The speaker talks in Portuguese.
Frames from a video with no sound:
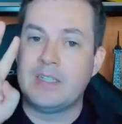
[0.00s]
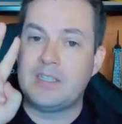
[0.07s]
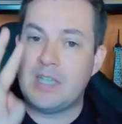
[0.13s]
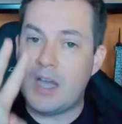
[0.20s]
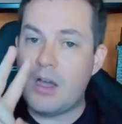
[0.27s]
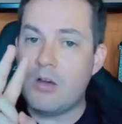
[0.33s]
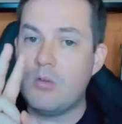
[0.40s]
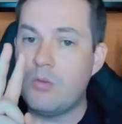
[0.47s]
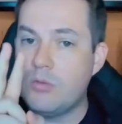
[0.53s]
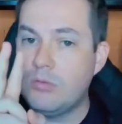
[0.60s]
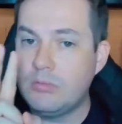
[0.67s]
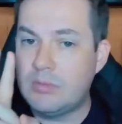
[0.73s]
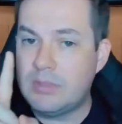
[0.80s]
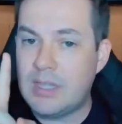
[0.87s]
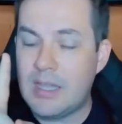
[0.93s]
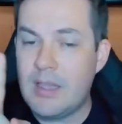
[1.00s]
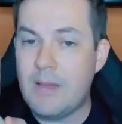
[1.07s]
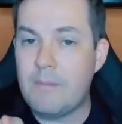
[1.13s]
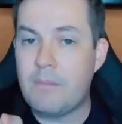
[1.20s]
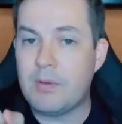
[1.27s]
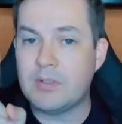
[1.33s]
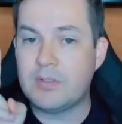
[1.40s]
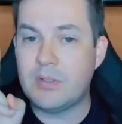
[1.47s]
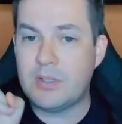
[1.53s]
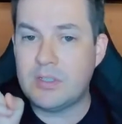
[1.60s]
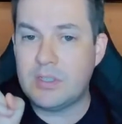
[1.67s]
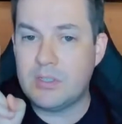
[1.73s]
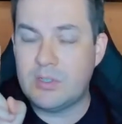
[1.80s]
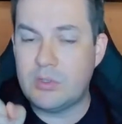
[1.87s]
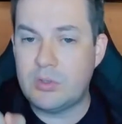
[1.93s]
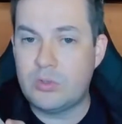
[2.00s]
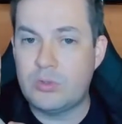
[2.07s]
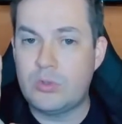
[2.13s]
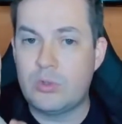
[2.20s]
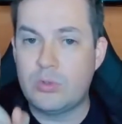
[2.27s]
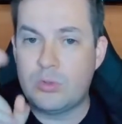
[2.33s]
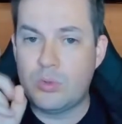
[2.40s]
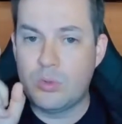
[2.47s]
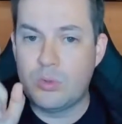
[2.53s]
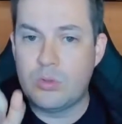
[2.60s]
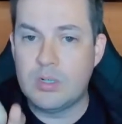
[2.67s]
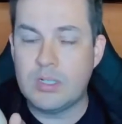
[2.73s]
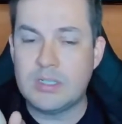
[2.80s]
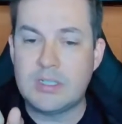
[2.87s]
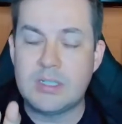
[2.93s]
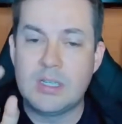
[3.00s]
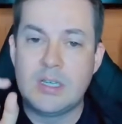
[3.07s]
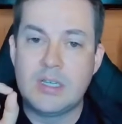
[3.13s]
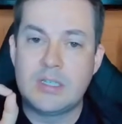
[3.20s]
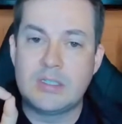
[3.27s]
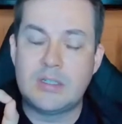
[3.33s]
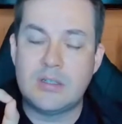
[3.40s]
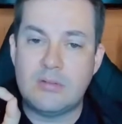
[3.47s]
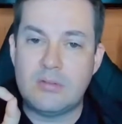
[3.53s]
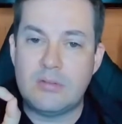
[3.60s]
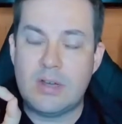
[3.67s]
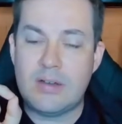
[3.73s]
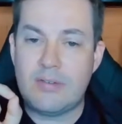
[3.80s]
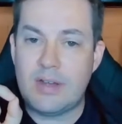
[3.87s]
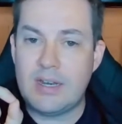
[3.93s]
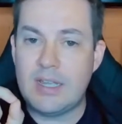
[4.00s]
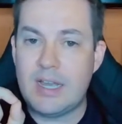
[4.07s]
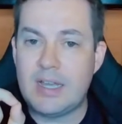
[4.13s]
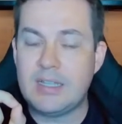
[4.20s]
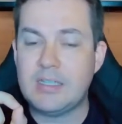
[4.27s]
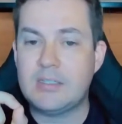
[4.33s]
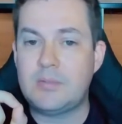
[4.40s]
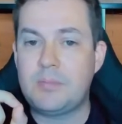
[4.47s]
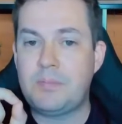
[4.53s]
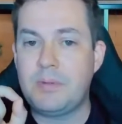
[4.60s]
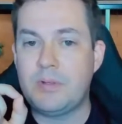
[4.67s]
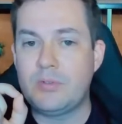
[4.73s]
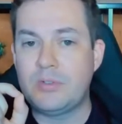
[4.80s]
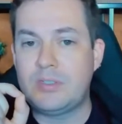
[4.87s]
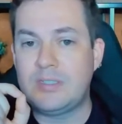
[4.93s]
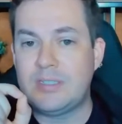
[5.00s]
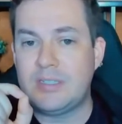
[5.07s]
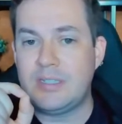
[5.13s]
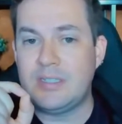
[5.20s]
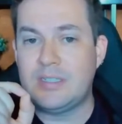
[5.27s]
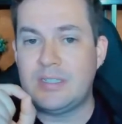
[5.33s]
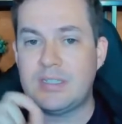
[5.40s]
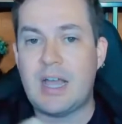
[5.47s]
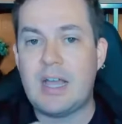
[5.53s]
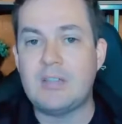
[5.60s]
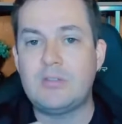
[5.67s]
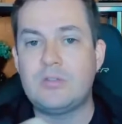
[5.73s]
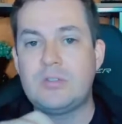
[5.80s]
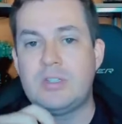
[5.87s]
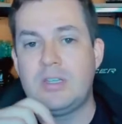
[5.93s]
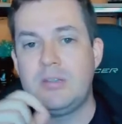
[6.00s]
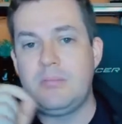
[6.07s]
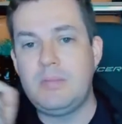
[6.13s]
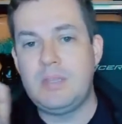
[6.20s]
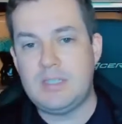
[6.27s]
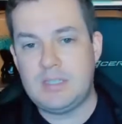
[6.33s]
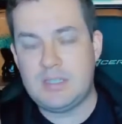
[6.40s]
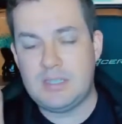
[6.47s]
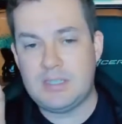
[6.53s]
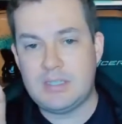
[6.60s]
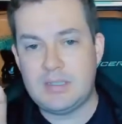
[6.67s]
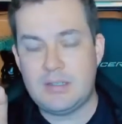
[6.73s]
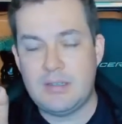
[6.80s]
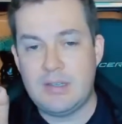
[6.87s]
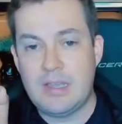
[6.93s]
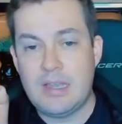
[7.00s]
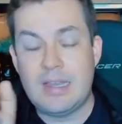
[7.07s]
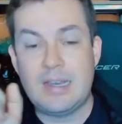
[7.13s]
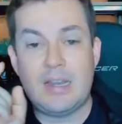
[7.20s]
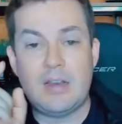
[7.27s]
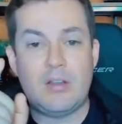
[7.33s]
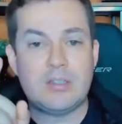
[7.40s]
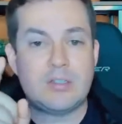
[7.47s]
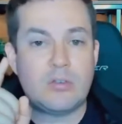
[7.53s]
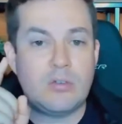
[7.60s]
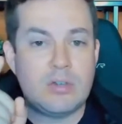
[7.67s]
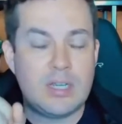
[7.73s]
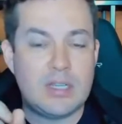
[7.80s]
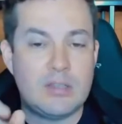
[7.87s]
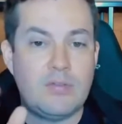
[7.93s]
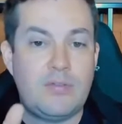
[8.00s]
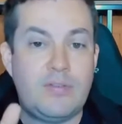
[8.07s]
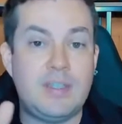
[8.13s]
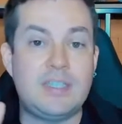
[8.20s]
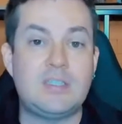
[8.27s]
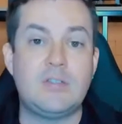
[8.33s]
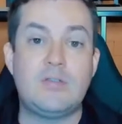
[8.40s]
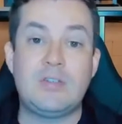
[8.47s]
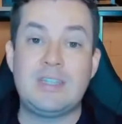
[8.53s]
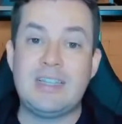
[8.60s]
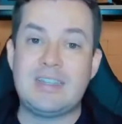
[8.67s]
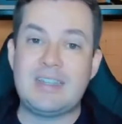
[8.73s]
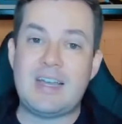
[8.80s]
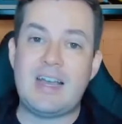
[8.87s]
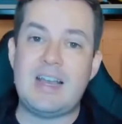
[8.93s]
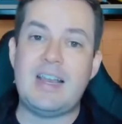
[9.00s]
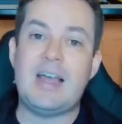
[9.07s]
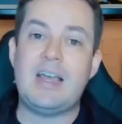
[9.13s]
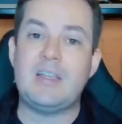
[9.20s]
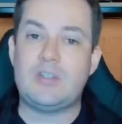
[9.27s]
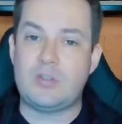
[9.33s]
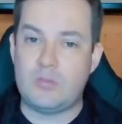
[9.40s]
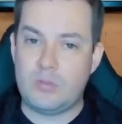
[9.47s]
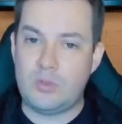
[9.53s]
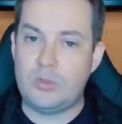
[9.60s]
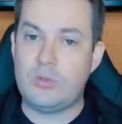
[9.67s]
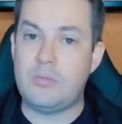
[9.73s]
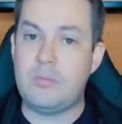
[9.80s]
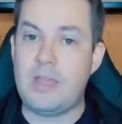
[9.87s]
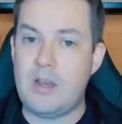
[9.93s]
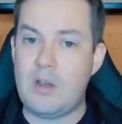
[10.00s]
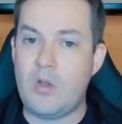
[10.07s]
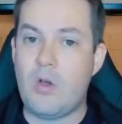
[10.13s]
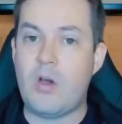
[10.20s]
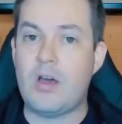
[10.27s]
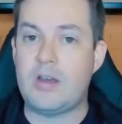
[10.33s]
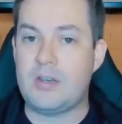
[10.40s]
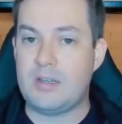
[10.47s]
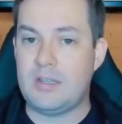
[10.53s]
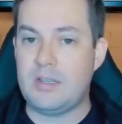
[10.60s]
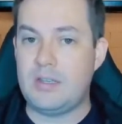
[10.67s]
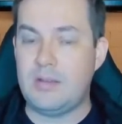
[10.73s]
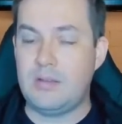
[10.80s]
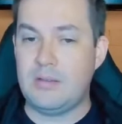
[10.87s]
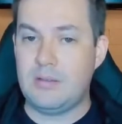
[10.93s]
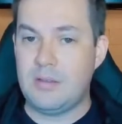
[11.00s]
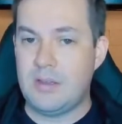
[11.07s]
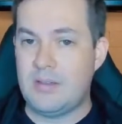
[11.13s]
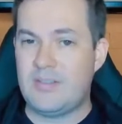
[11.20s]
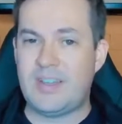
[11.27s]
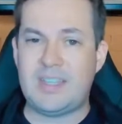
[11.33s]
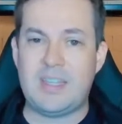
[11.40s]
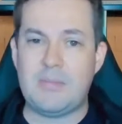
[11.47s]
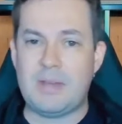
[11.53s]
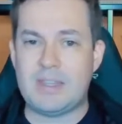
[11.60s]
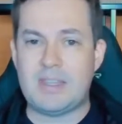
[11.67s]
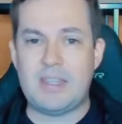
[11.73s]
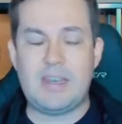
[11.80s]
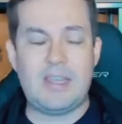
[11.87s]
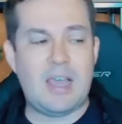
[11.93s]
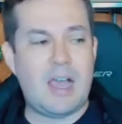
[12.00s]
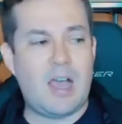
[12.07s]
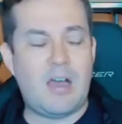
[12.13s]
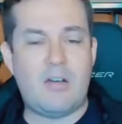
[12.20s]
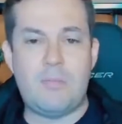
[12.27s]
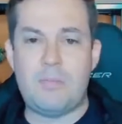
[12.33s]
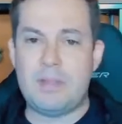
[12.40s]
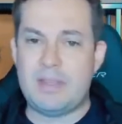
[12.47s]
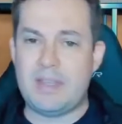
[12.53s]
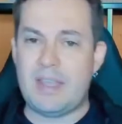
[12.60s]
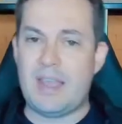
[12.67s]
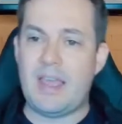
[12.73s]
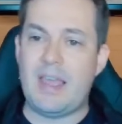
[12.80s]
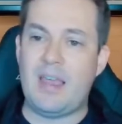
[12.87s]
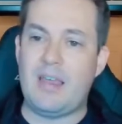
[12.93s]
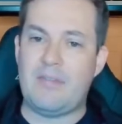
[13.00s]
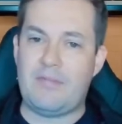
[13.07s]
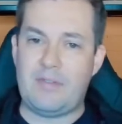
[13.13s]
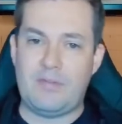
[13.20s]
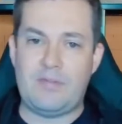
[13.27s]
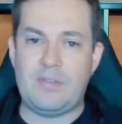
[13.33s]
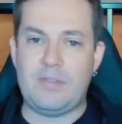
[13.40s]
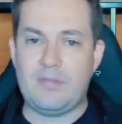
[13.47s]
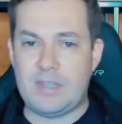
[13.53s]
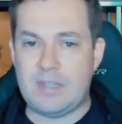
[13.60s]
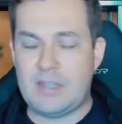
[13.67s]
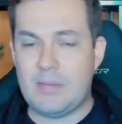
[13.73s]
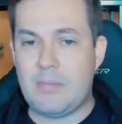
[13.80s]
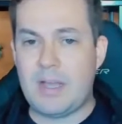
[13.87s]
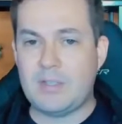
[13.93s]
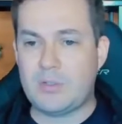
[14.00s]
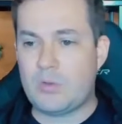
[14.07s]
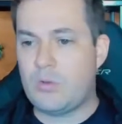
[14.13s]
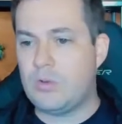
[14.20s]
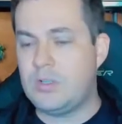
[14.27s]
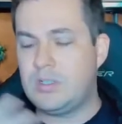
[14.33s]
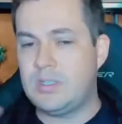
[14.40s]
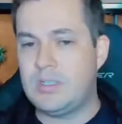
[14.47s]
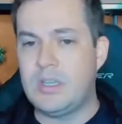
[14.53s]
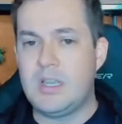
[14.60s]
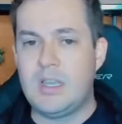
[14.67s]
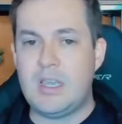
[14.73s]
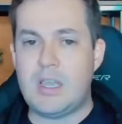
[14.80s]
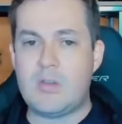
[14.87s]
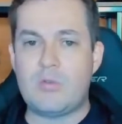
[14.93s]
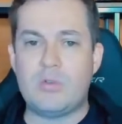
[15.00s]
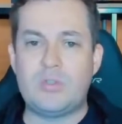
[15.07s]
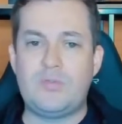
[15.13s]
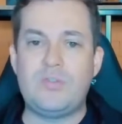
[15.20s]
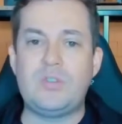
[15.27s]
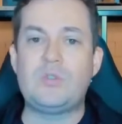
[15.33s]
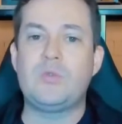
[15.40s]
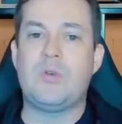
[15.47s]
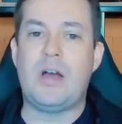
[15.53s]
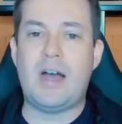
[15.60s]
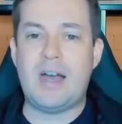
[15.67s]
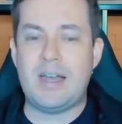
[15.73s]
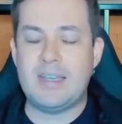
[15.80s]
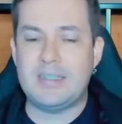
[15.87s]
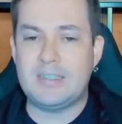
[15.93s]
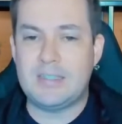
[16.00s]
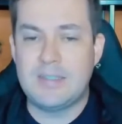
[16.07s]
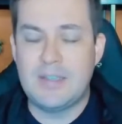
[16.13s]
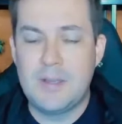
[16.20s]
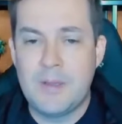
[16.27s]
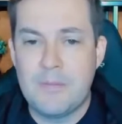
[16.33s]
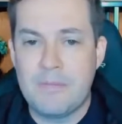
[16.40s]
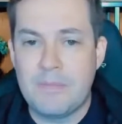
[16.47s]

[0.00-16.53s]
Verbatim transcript: Já há algum tempo, as nossas estruturas são avaliadas pelos estados limites. Na nossa Concretoflix, eu vou detalhar isso muito melhor e vai ter material, PDF, enfim, vai ter mais coisas, recursos visuais.